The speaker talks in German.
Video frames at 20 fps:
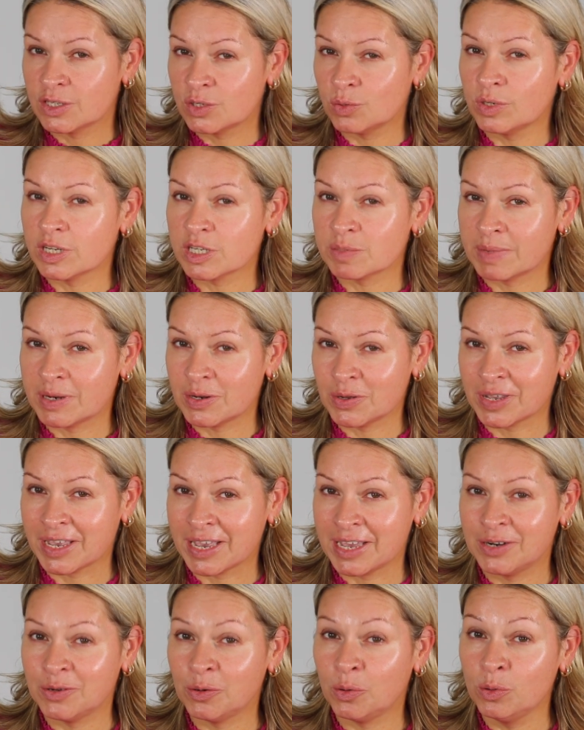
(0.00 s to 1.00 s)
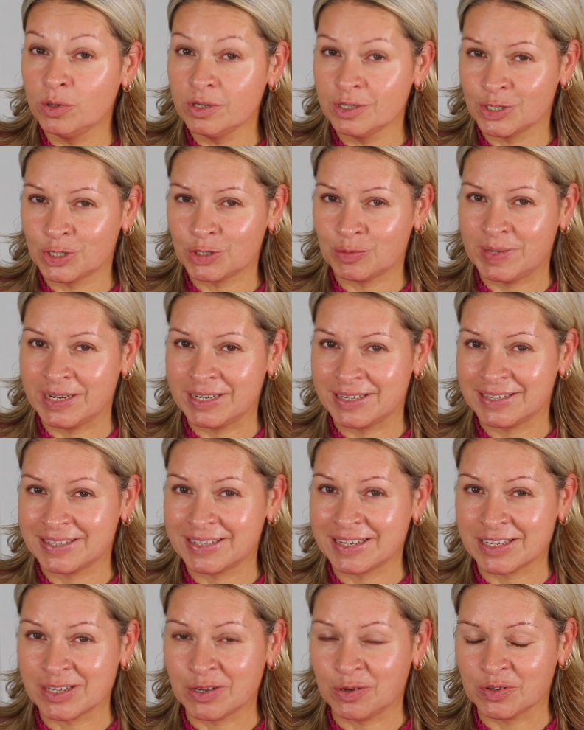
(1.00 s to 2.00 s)
so dass man auch gerne ungeschminkt
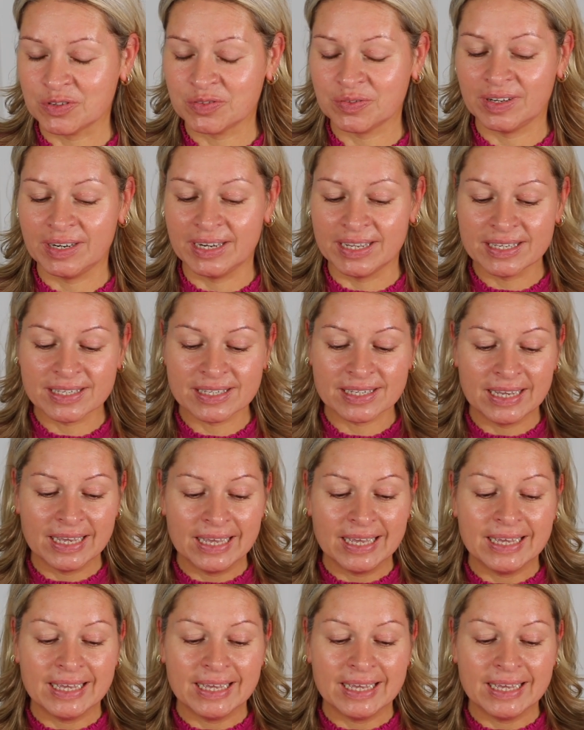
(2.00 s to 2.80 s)
das Haus verlässt.